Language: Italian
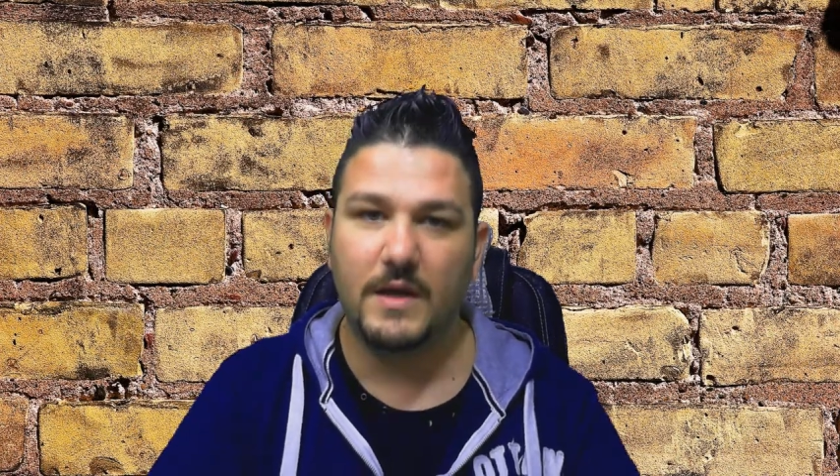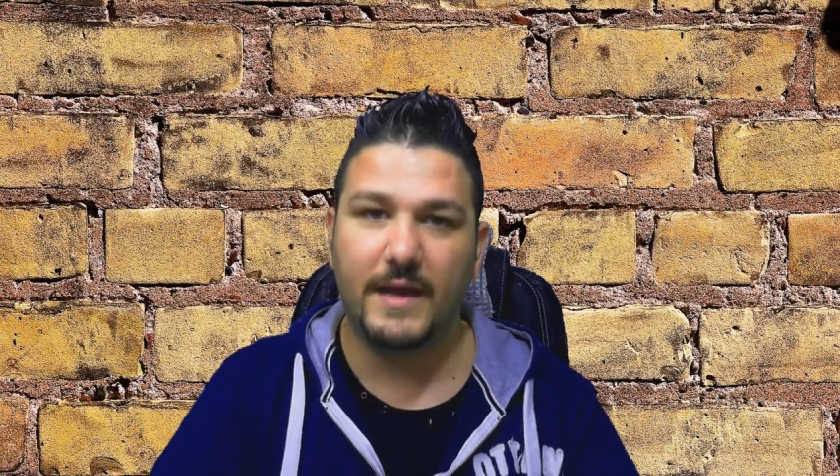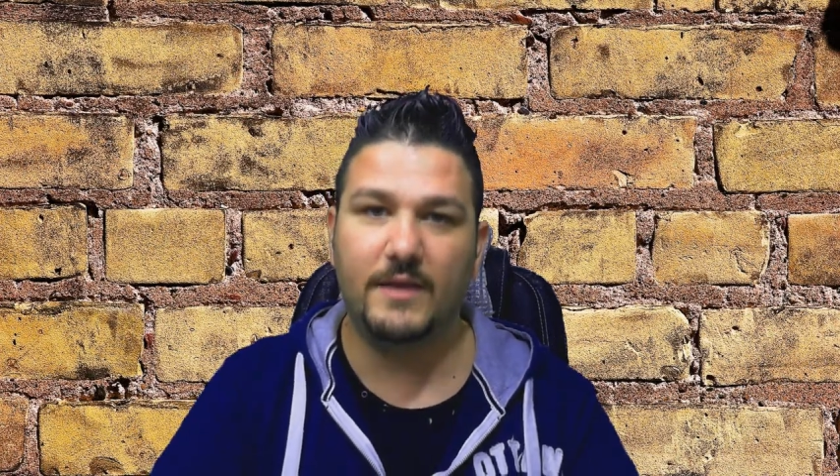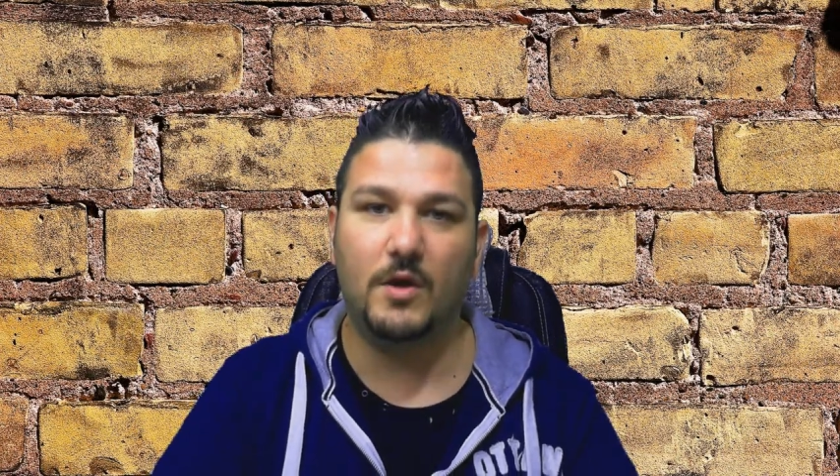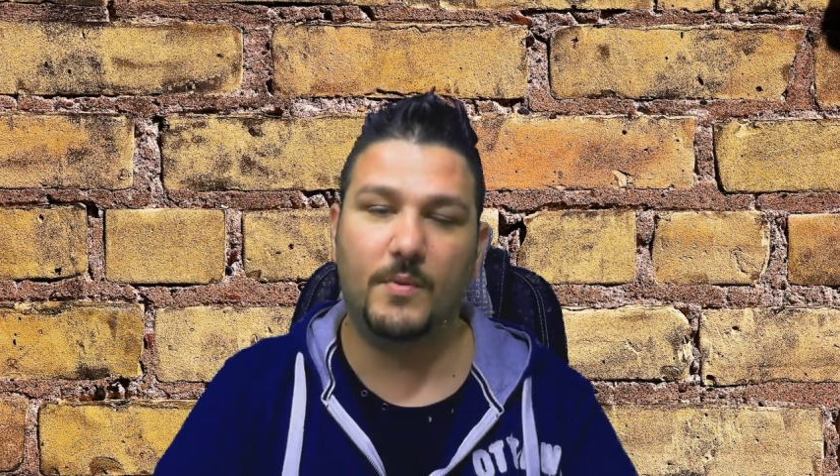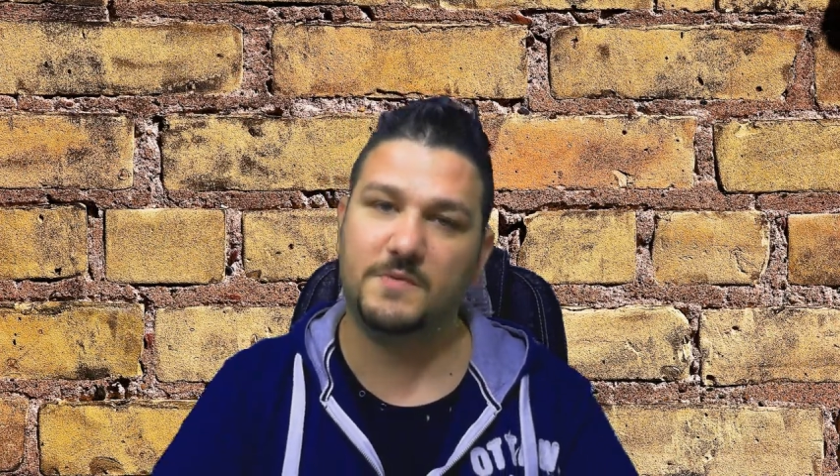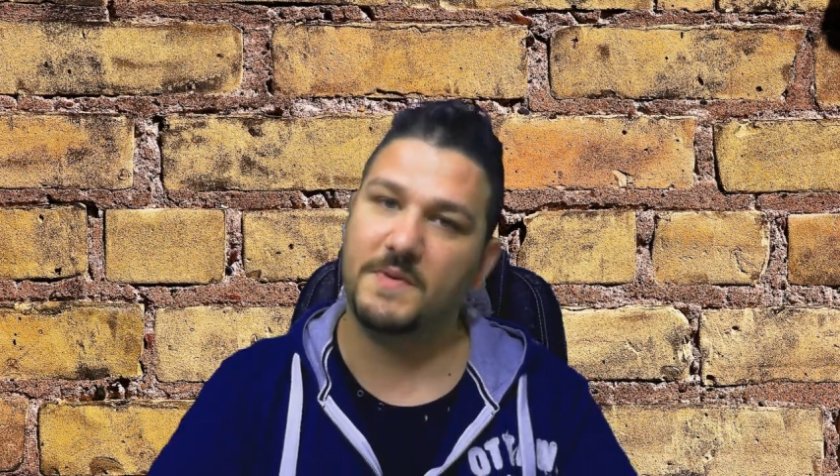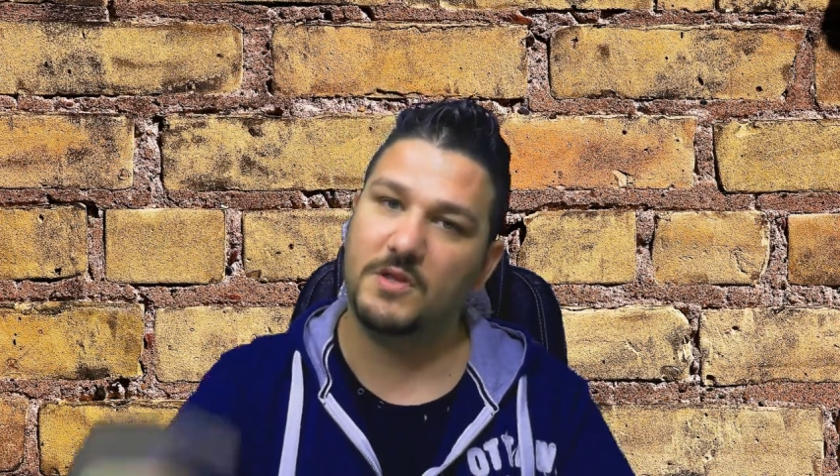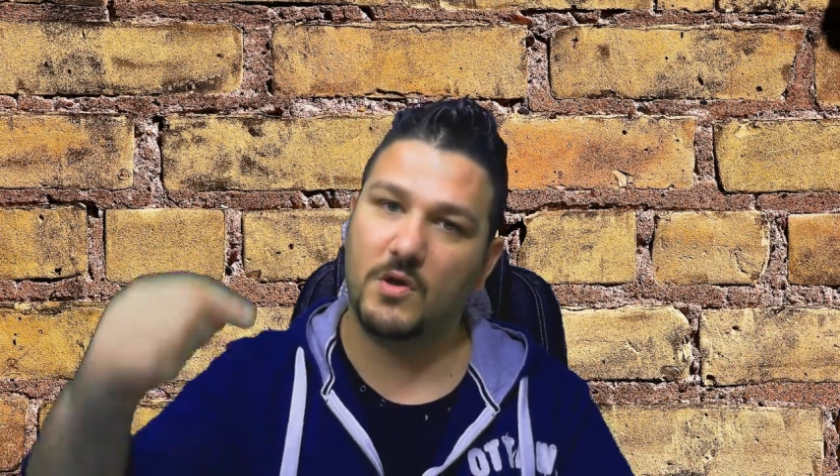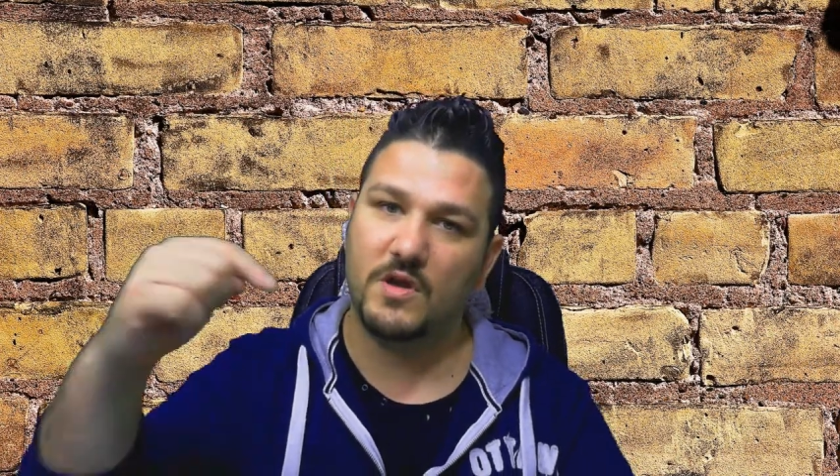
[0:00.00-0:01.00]
e dopo
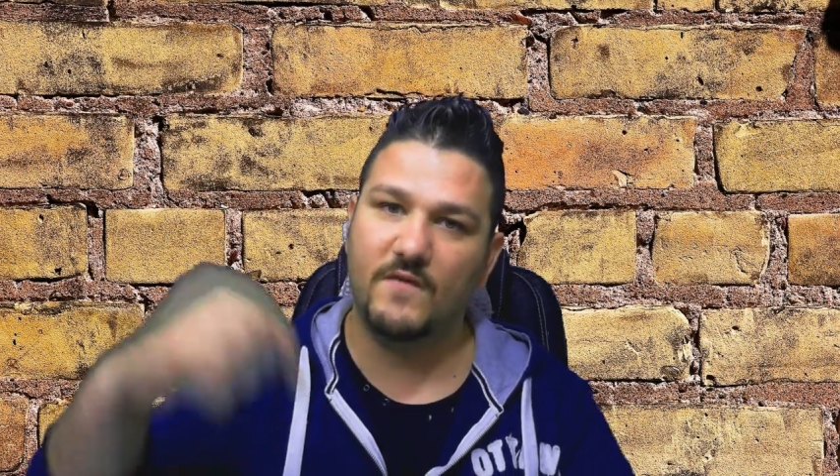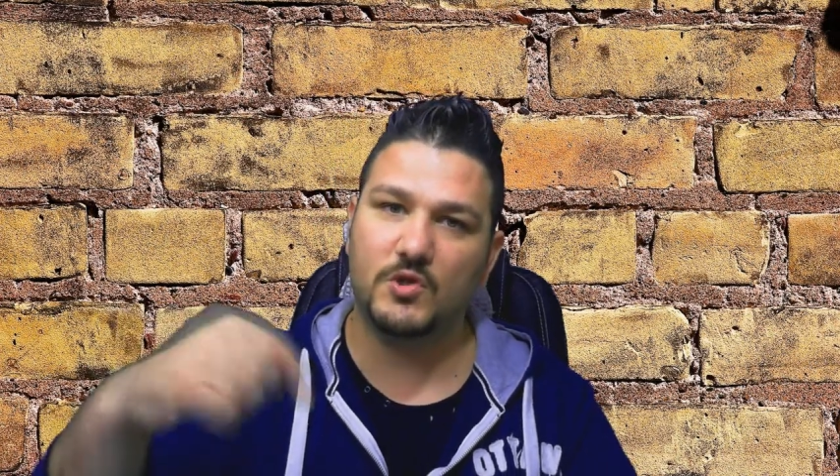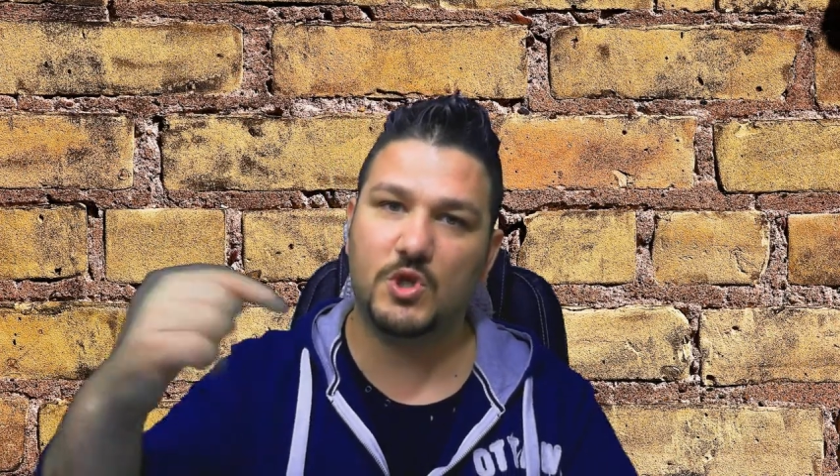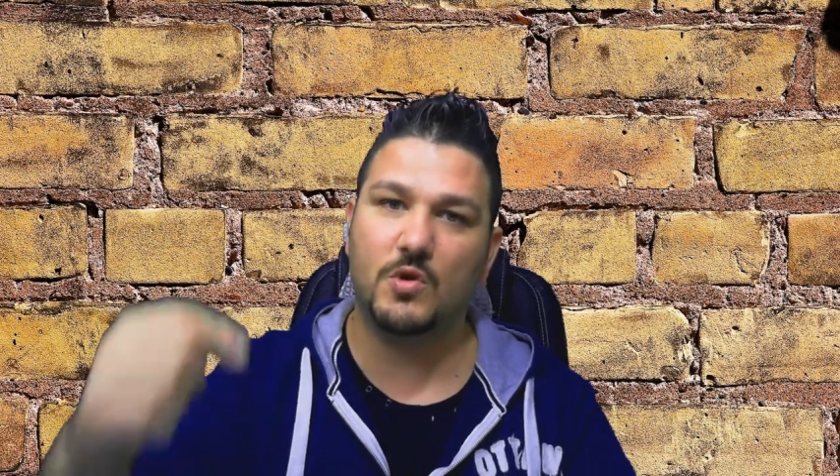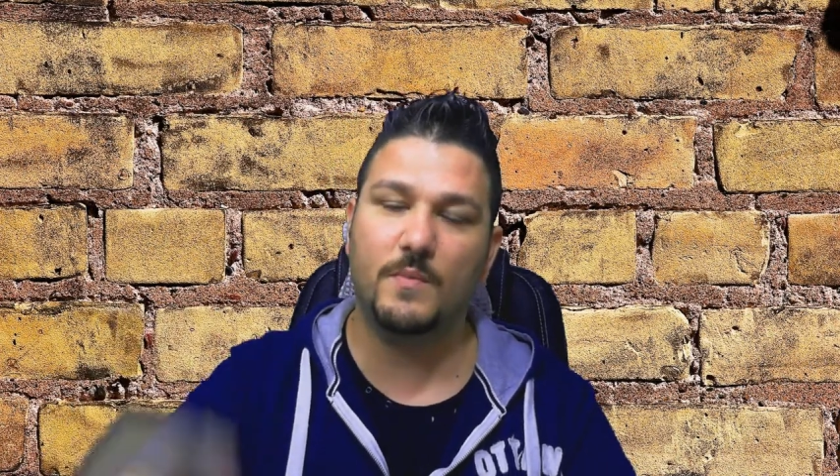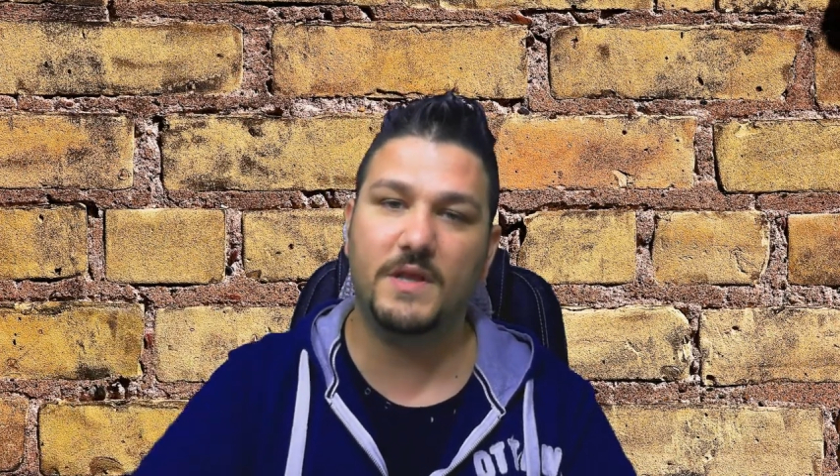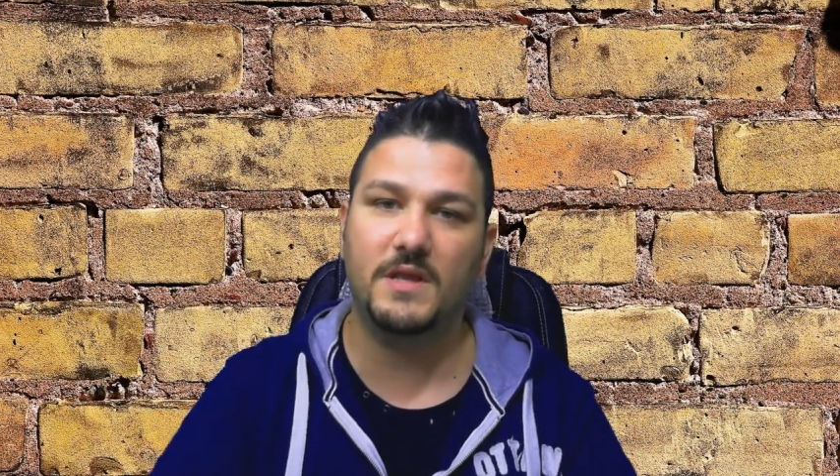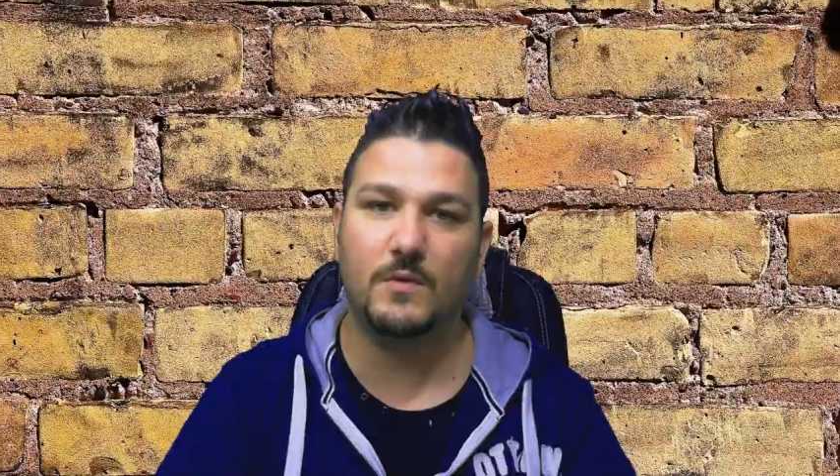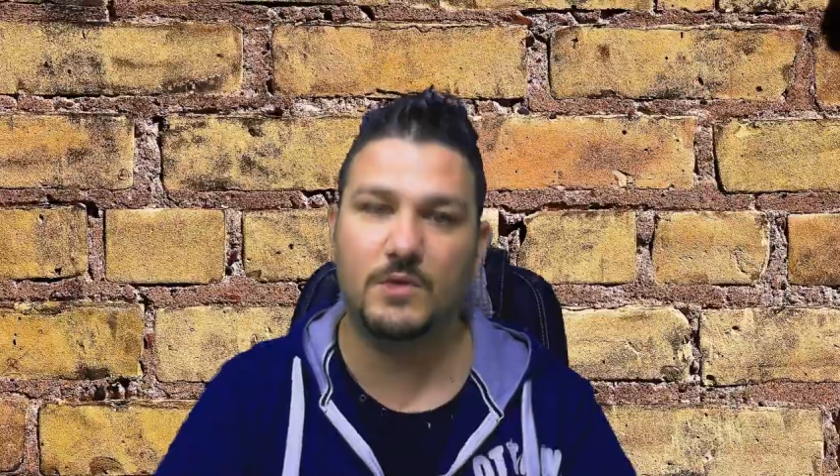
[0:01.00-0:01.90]
aspetterò i vostri commenti qui